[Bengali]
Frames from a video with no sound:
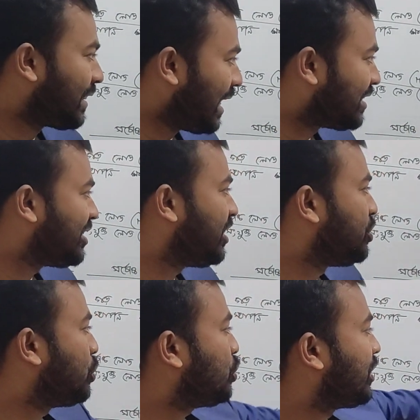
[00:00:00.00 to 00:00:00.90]
তার যে
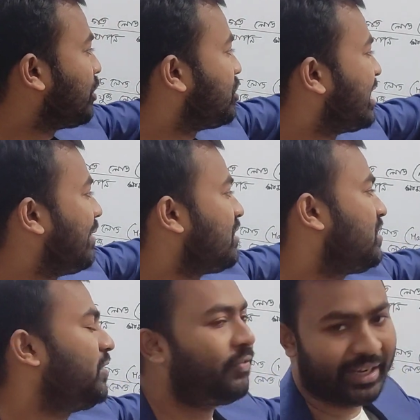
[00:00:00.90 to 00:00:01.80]
রেশিও সেটা হচ্ছে
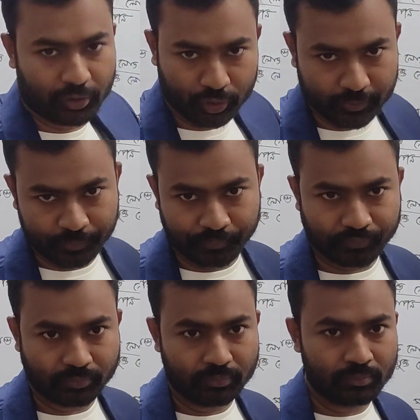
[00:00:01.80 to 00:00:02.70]
ডাইভার্সিটি ফ্যাক্টর
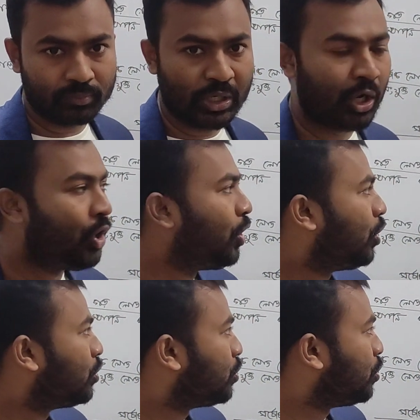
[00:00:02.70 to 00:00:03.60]

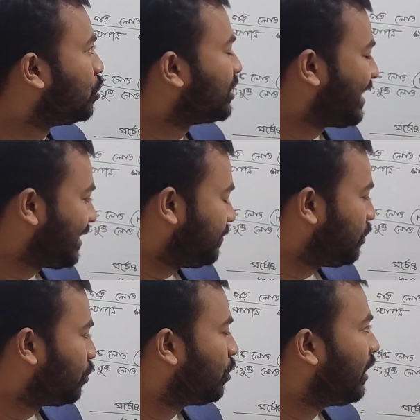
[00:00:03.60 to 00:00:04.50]
তো
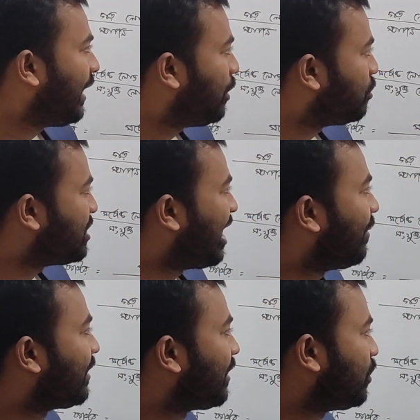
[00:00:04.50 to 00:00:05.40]
শিক্ষার্থীবৃন্দ এই হচ্ছে
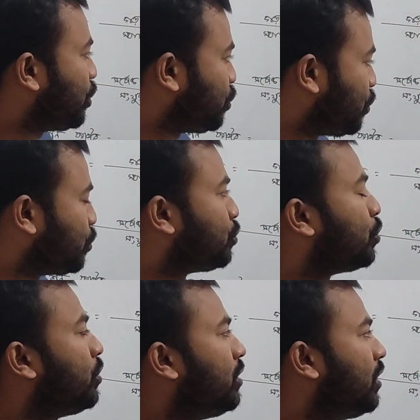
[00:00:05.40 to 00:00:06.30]
আমাদের সূত্র
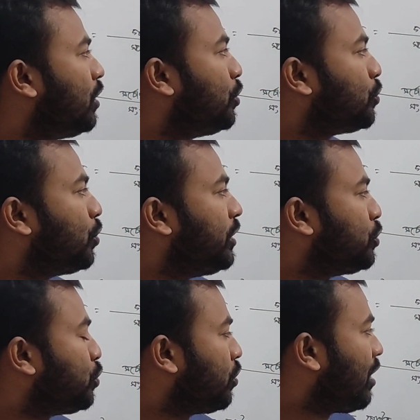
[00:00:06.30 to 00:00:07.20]
তো এই
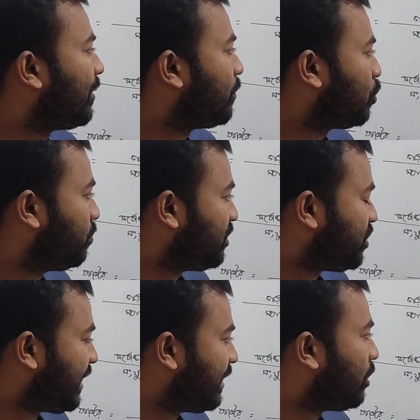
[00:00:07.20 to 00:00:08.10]
সূত্রগুলো আমাদের প্রথমে
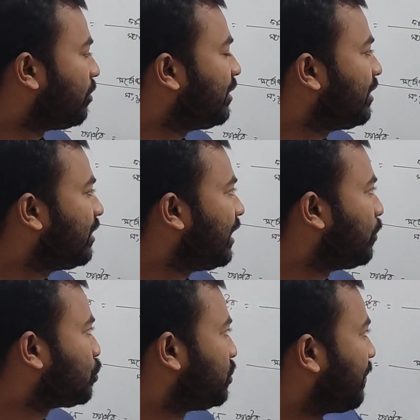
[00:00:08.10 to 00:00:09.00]
শিখতে হবে
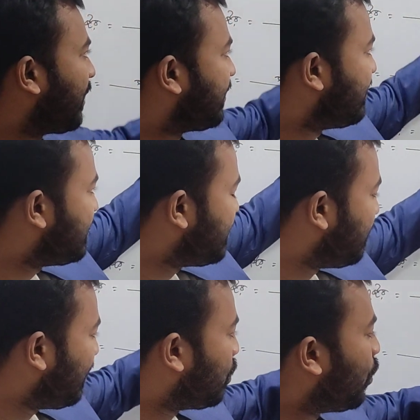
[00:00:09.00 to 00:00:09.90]
এবং যদি আমরা একটু
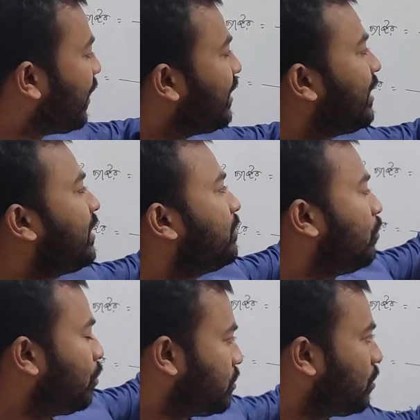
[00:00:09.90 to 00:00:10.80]
সিস্টেমেটিক ওয়েতে
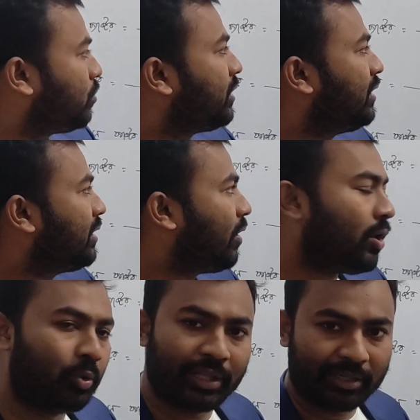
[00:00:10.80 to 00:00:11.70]
মুখস্থ করি
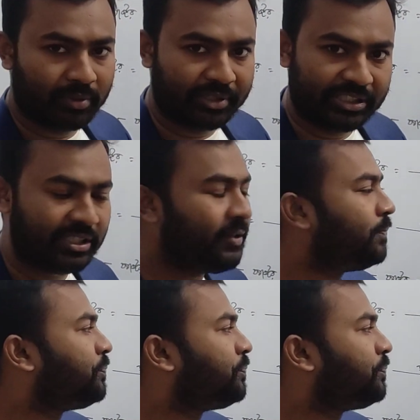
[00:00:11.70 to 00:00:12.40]
তাহলে মনে থাকবে বেশি